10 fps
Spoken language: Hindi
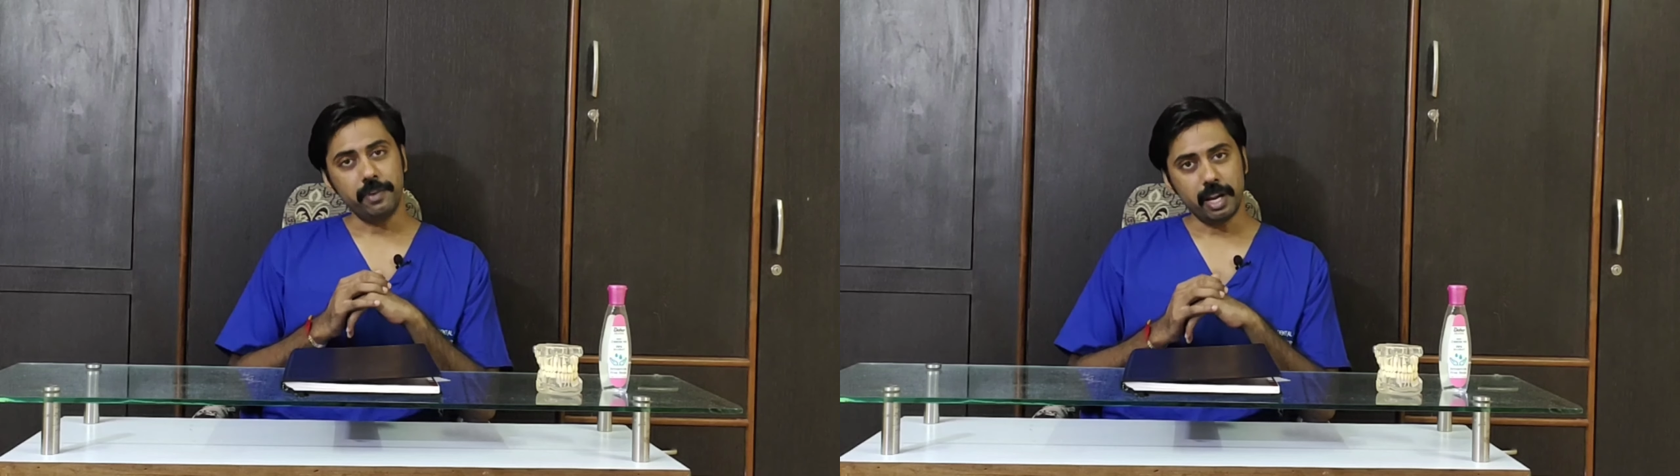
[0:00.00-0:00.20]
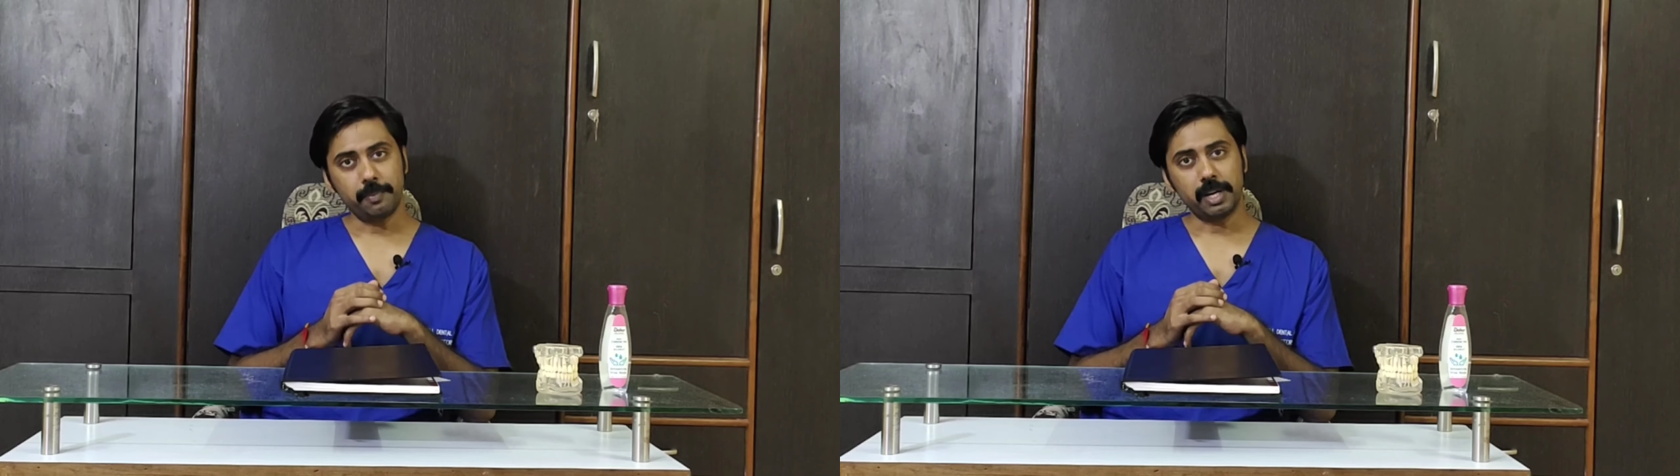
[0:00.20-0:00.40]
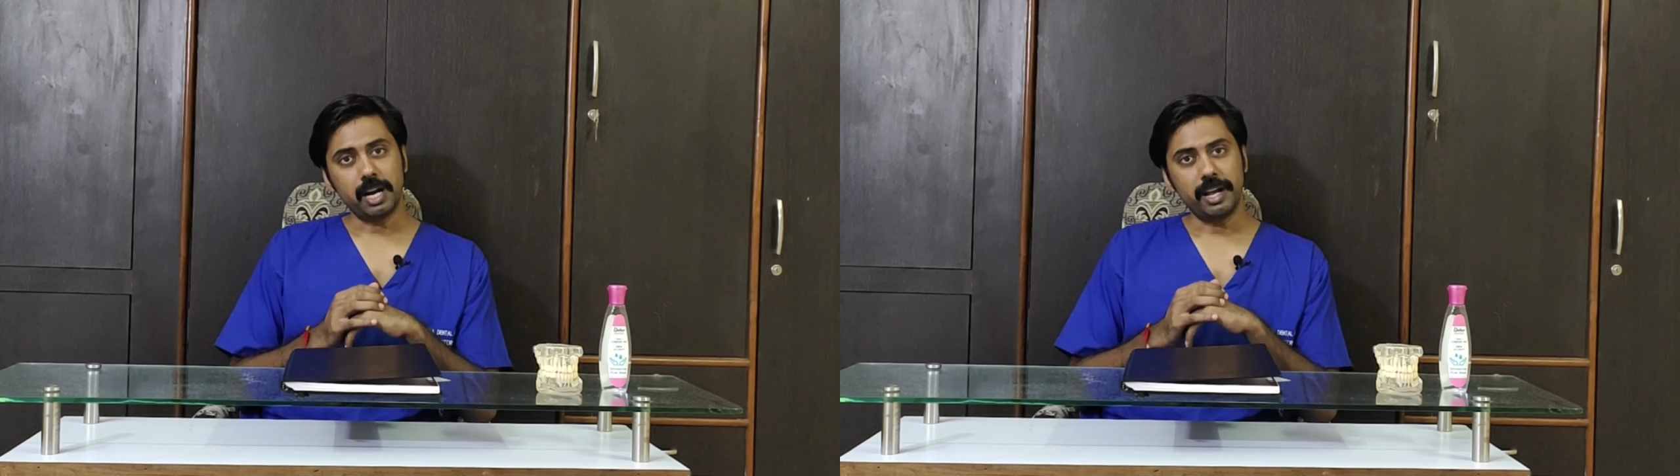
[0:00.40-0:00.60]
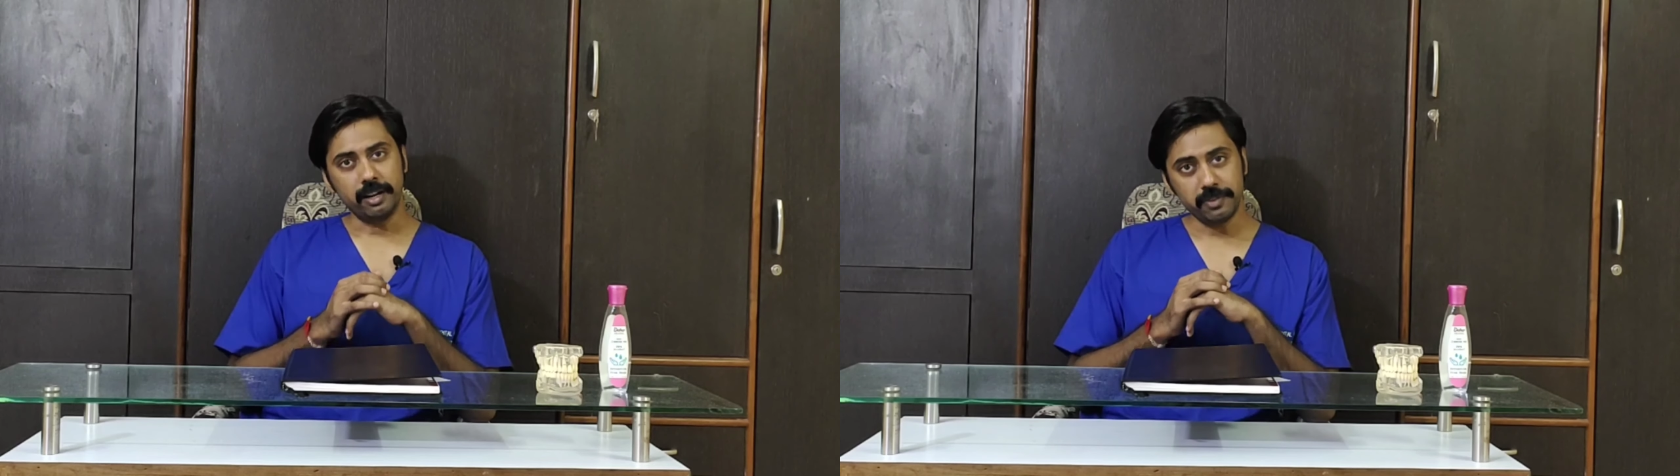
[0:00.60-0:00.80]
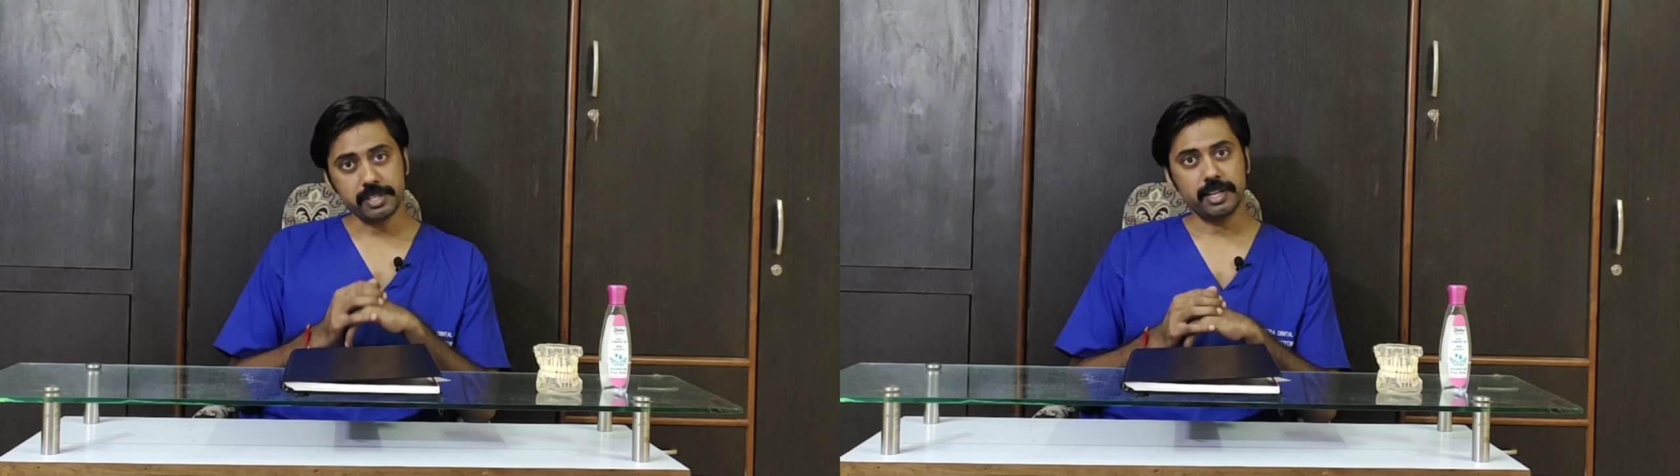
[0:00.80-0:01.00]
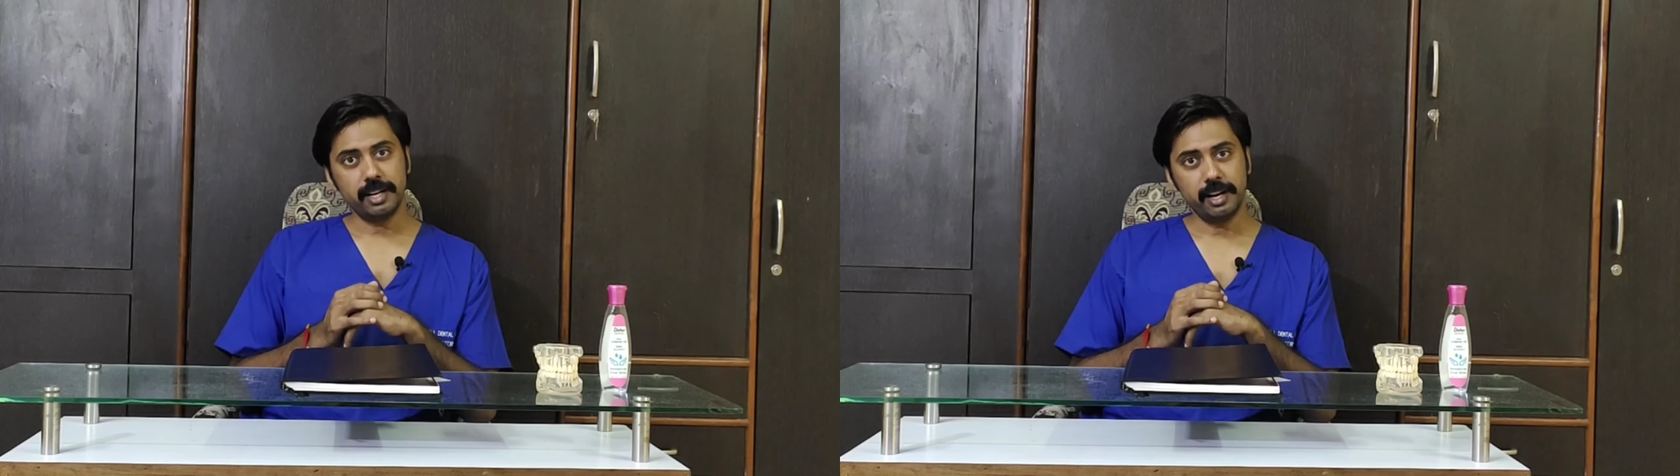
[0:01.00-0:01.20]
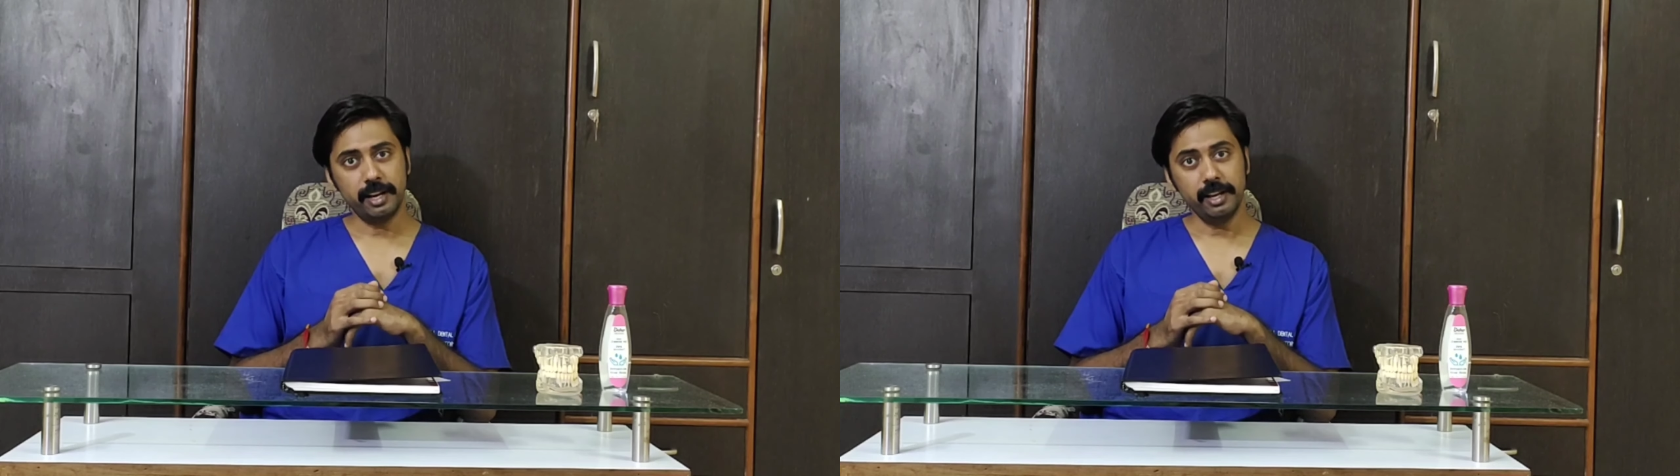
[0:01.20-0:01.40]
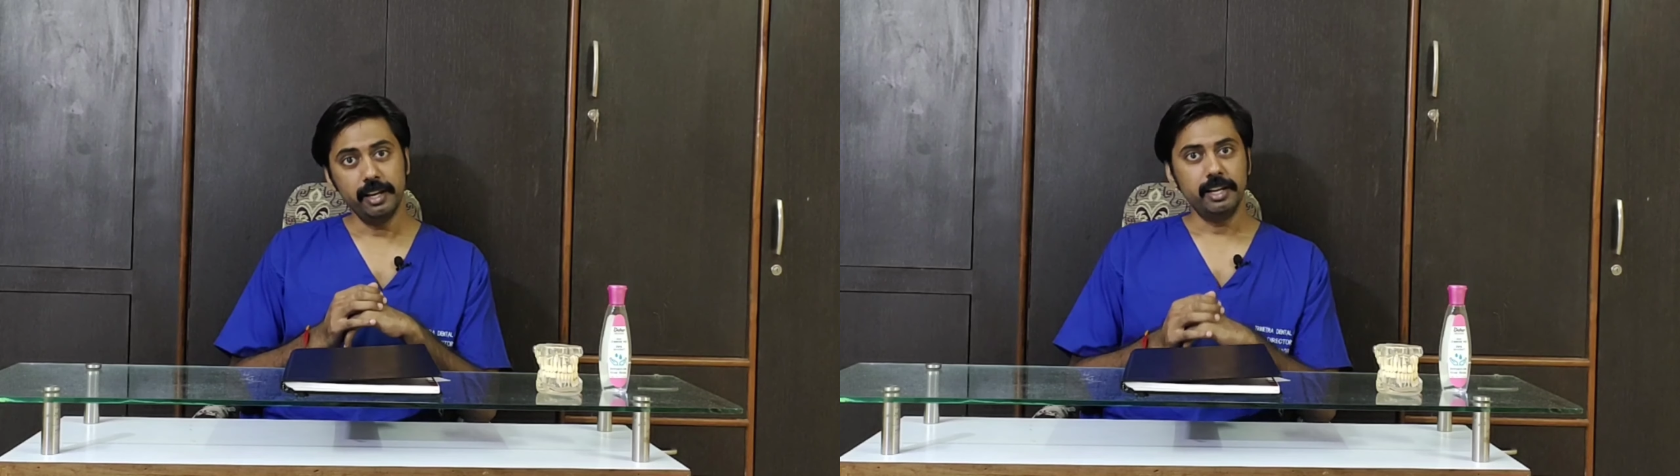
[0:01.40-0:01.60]
फिर आपका खाना फंस रहा
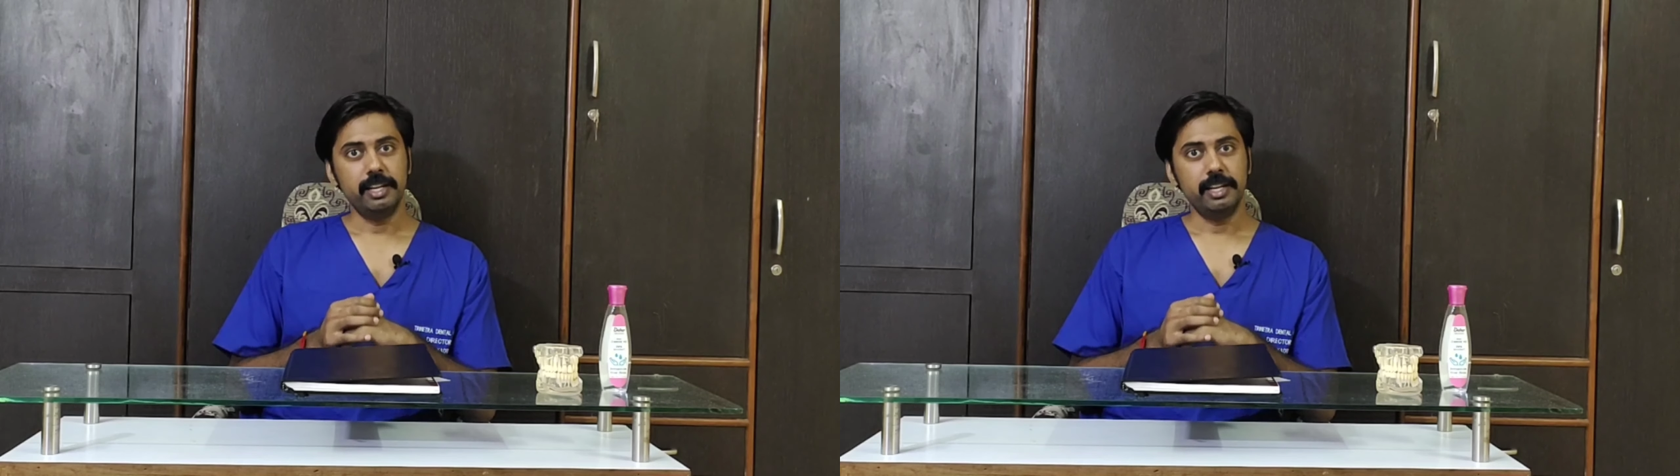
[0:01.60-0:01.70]
है